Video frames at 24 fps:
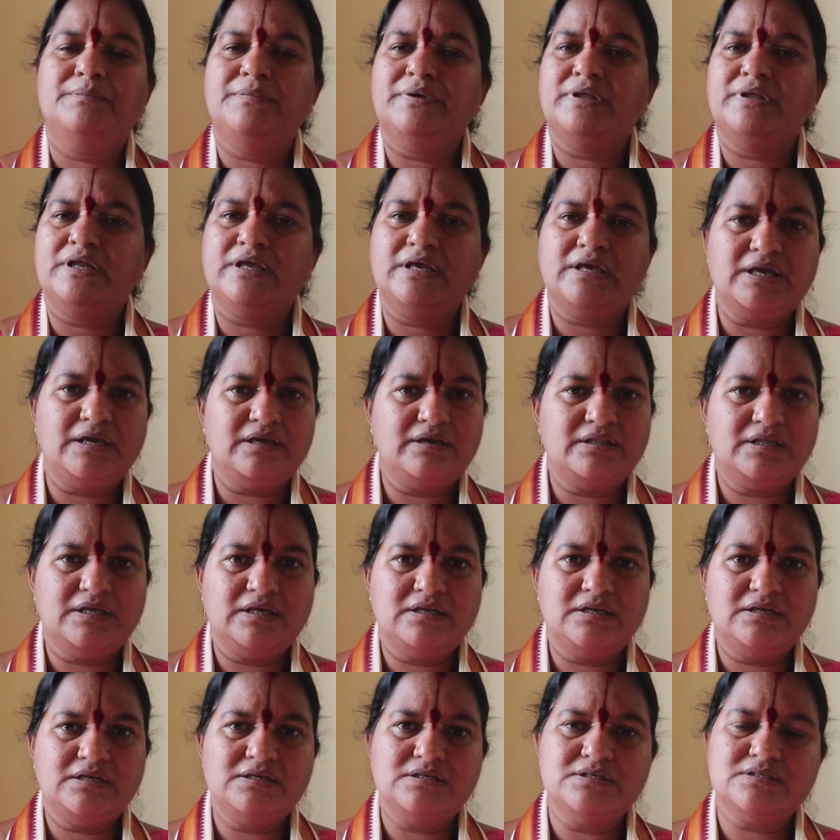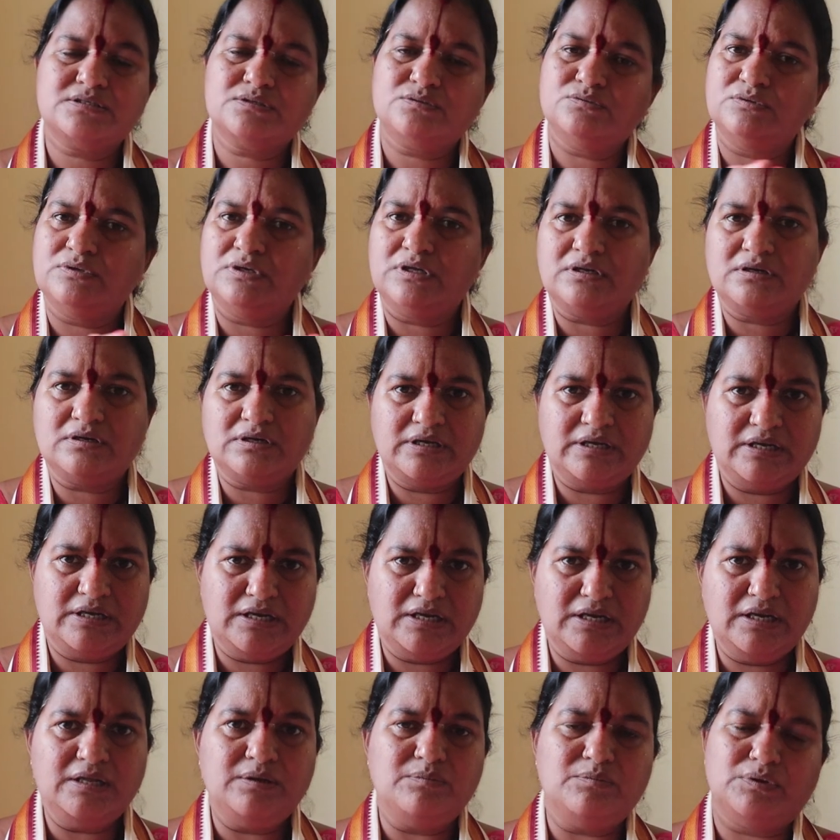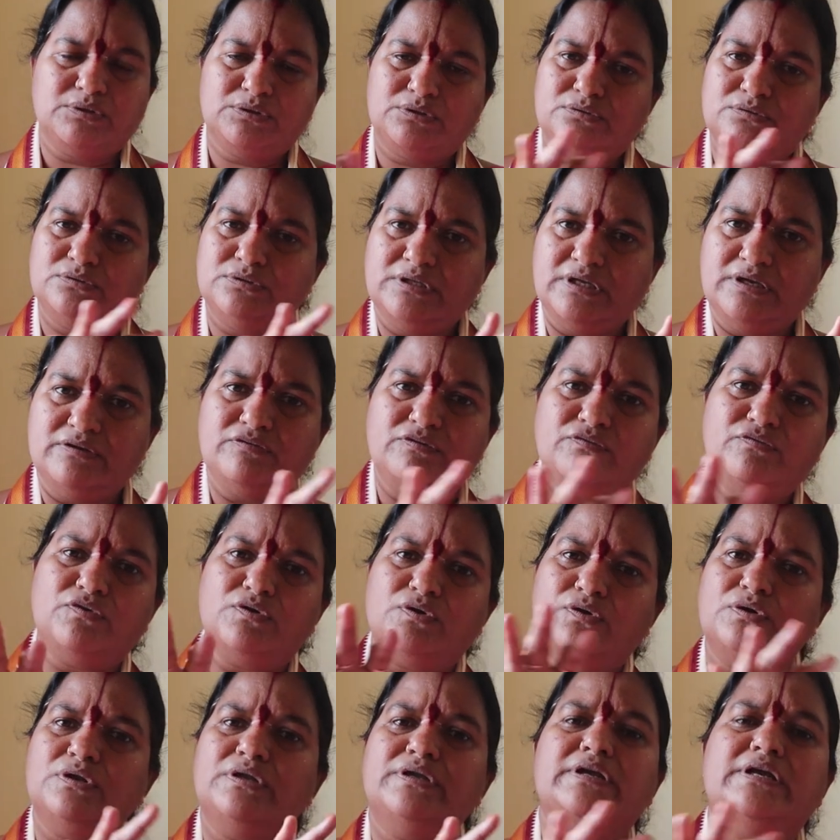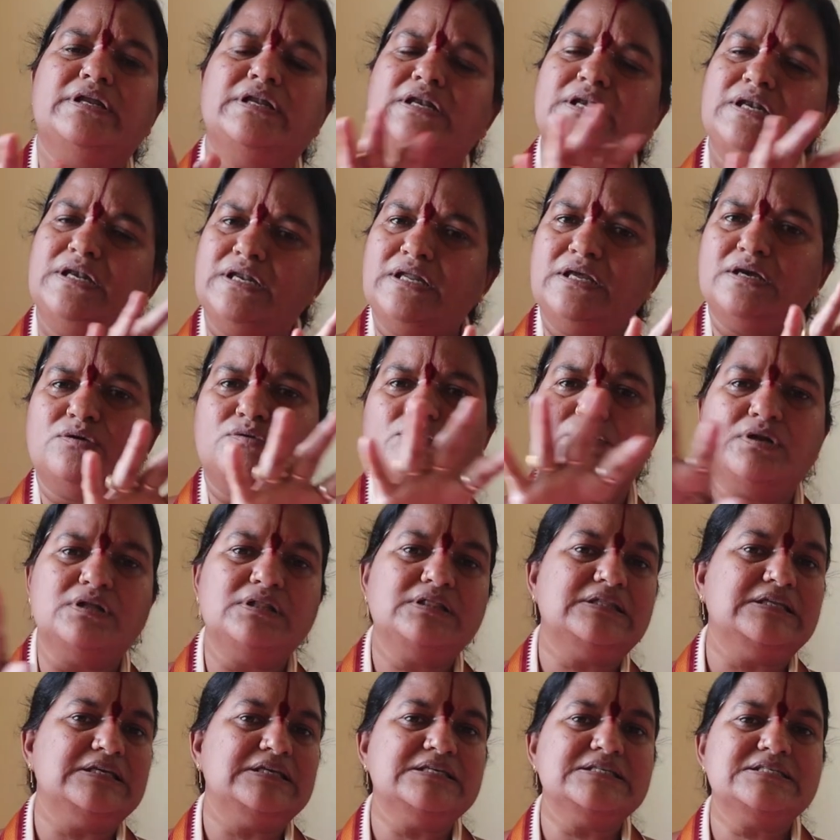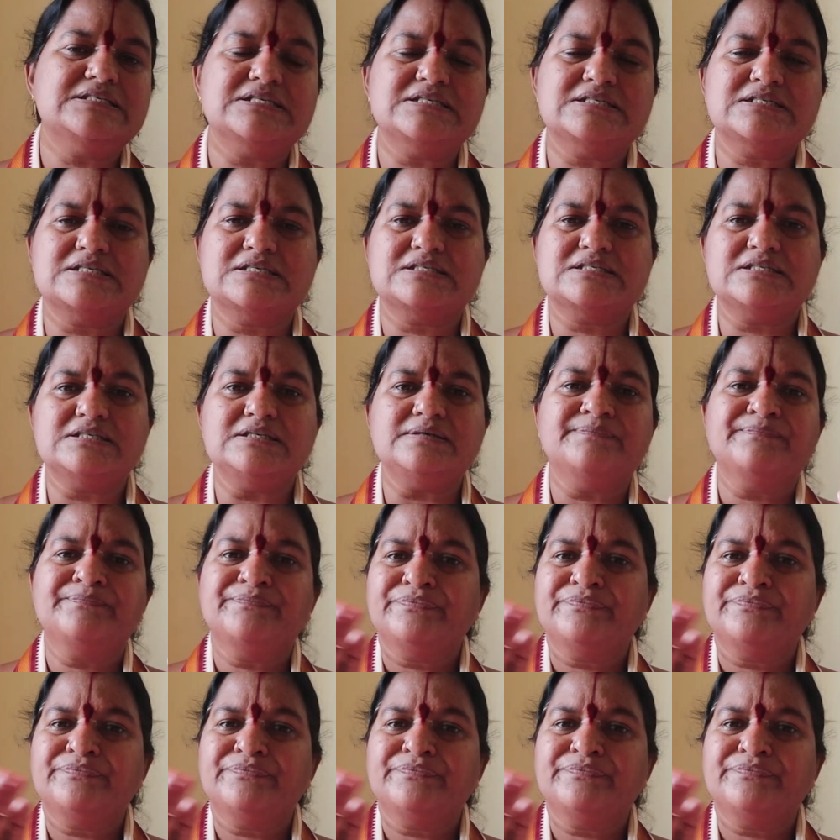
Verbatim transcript: మీరు ఇంకేదైనా వేసుకుంటారో అవన్నీ మొత్తం దేవుడి ఫోటోలు ఇవన్నీ కూడా తీసేసేసి